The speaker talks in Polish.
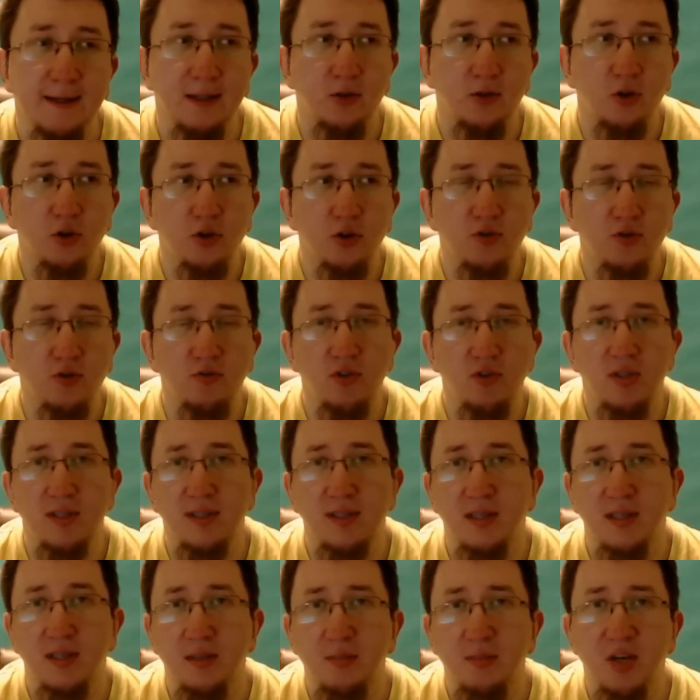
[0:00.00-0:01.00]
No i oczywiście
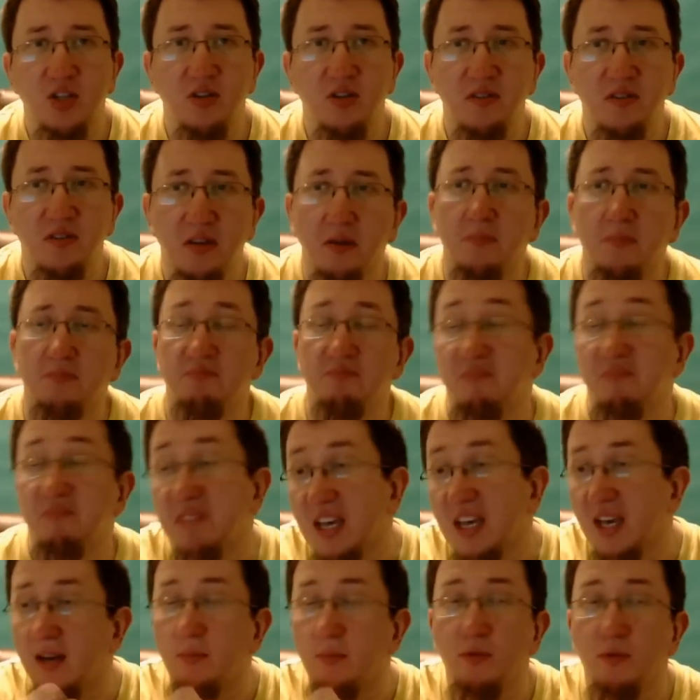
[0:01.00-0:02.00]
streamerzy są,
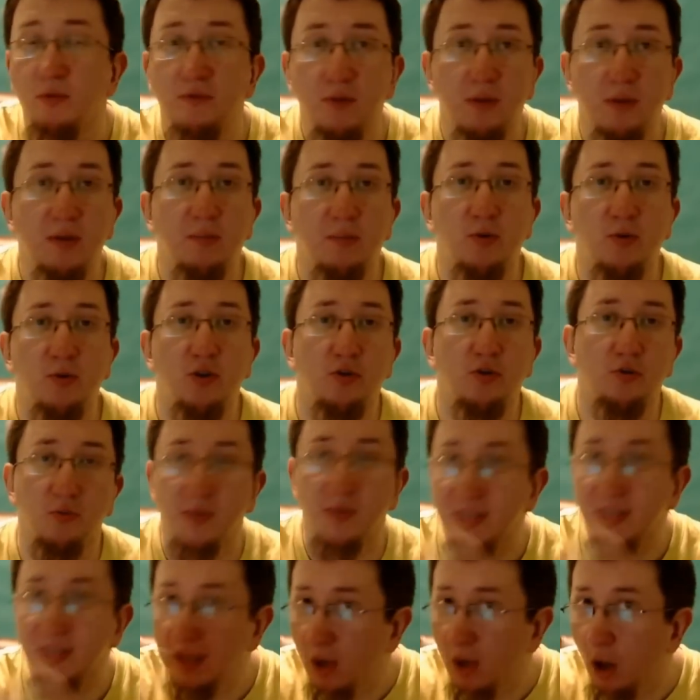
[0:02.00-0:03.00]
tak jak mówiłem na
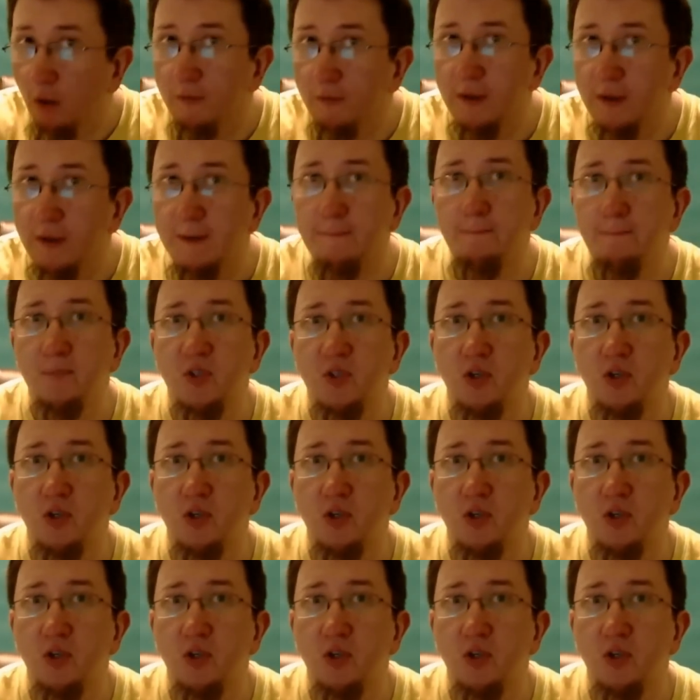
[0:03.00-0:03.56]
początku, skillowi,